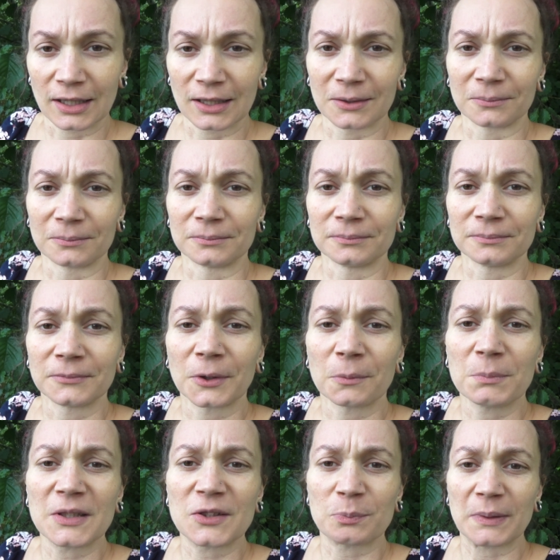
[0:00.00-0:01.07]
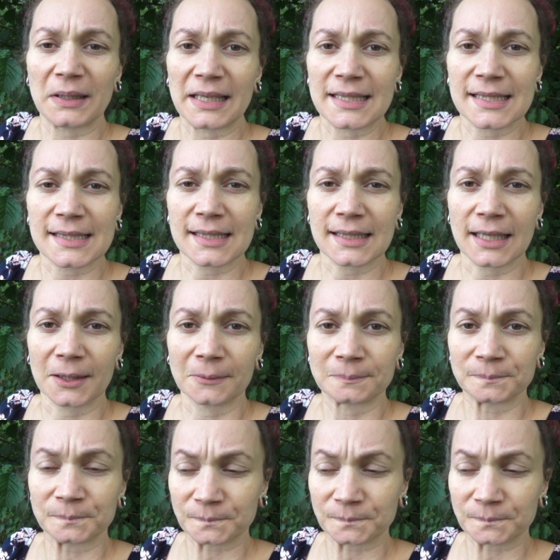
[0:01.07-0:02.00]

ähm, mitbelästige.